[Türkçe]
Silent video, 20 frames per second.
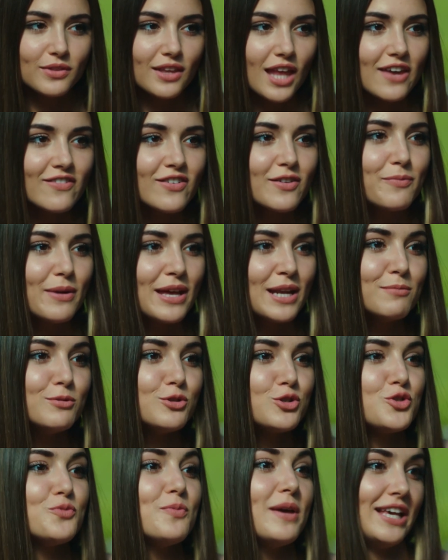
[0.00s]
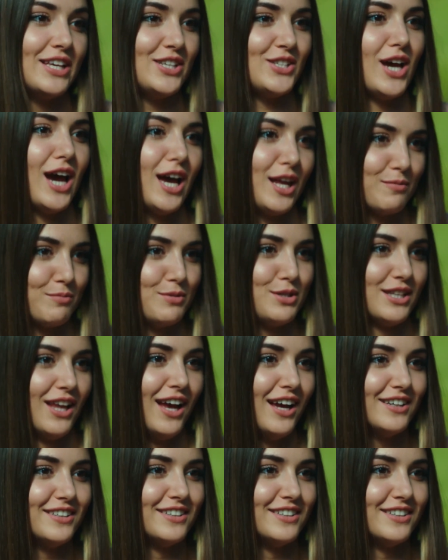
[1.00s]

Evi benim üstüme inşa etmişler.